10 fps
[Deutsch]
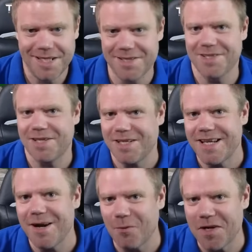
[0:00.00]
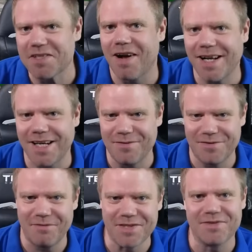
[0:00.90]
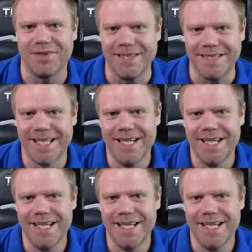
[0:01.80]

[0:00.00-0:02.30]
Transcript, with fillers: Das ist jeder US-Wahlkampf, wenn wir so wollen.